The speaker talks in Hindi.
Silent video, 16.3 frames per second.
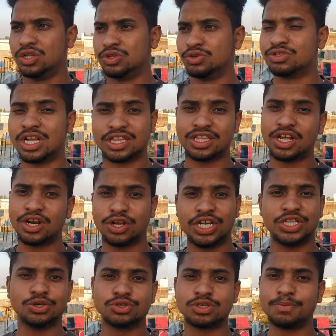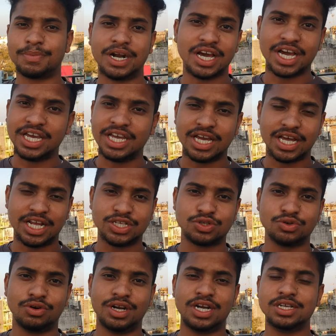तो सत्तर की तो उसे पड़ गई है एन
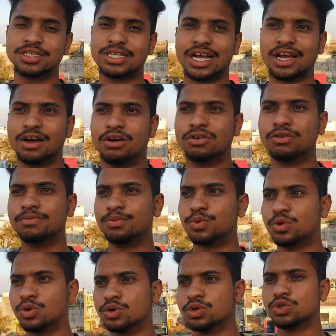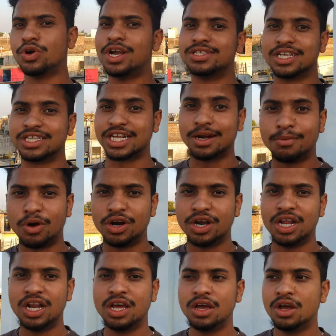एस टू हंड्रेड वो दो हज़ार सत्रह
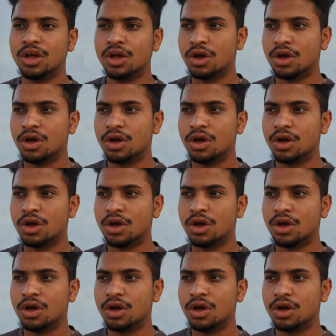मॉडल है